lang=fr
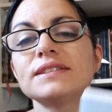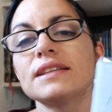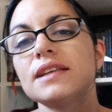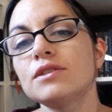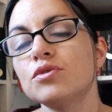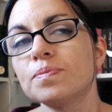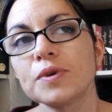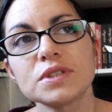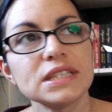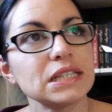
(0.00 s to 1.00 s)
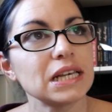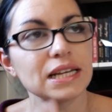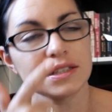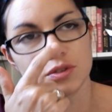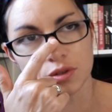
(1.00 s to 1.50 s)
c'était une petite
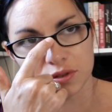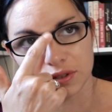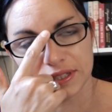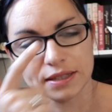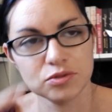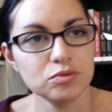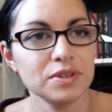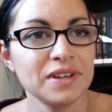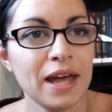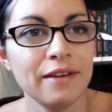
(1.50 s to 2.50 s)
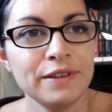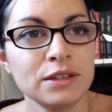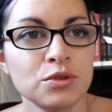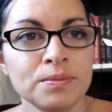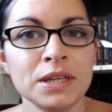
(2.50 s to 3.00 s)
lecture de saison
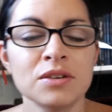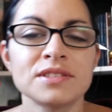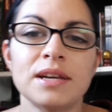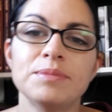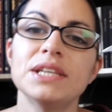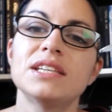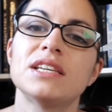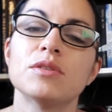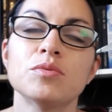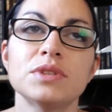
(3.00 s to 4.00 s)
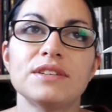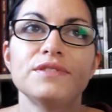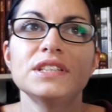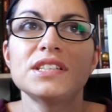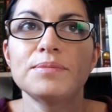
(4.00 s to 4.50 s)
avec deux meilleures amies qui ont des
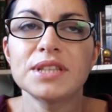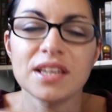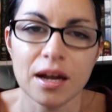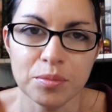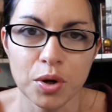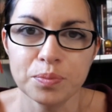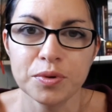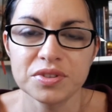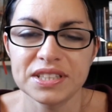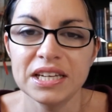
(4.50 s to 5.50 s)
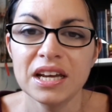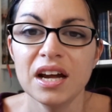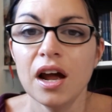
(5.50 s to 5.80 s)
vies diamétralement opposées.